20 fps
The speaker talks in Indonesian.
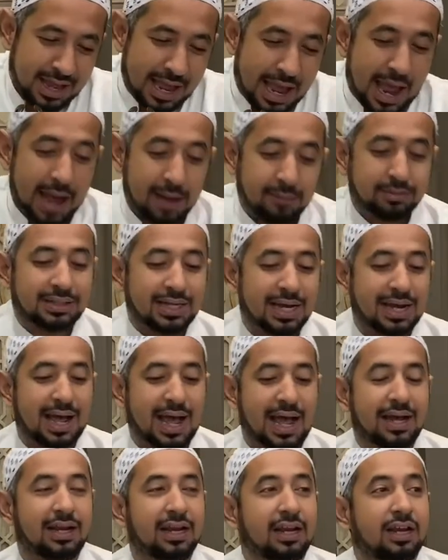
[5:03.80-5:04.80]

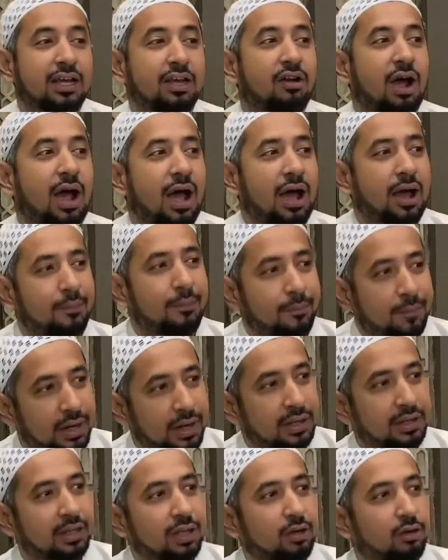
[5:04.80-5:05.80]
Amsaka anil kira'a
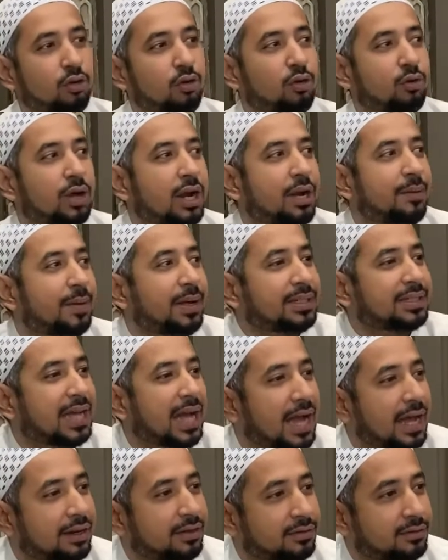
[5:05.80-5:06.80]
berhenti dulu dari
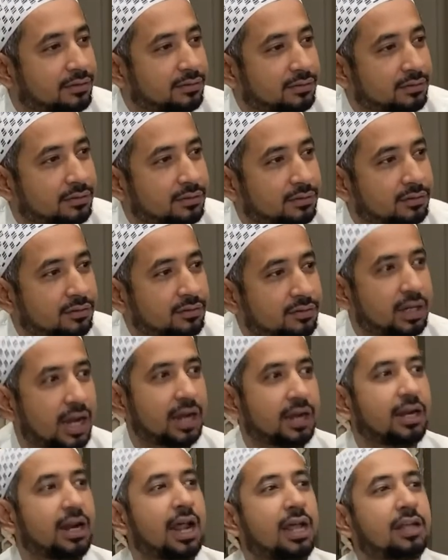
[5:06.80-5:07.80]
bacaan.
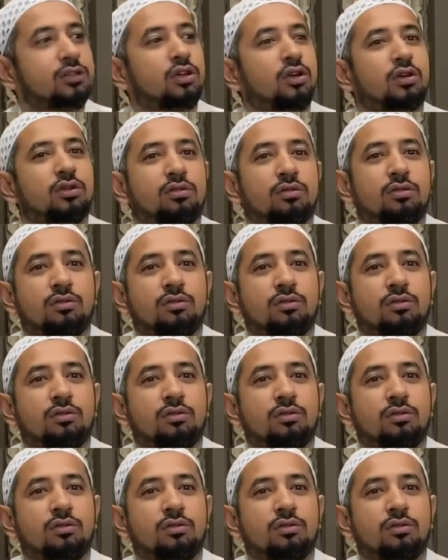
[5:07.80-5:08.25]
Jangan dilanjut.